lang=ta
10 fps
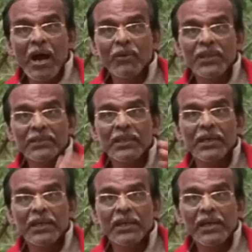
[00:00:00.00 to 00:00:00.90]
அவங்க அந்த
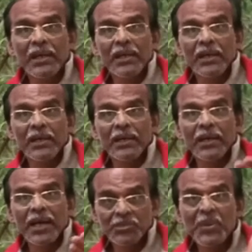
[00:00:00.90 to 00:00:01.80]

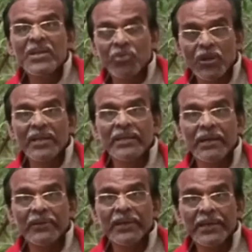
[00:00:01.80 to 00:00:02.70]
ஹஸ்பண்ட் சொல்கிறாருங்க
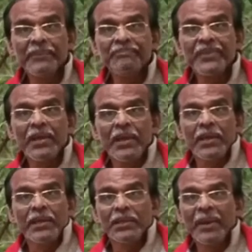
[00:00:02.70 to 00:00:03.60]
அவர்
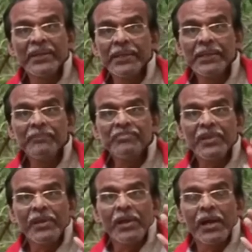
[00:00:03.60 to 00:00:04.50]
இது மாதிரி
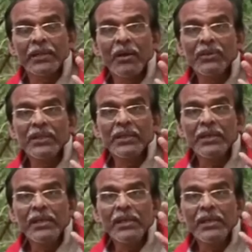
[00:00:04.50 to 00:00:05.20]
அதாவது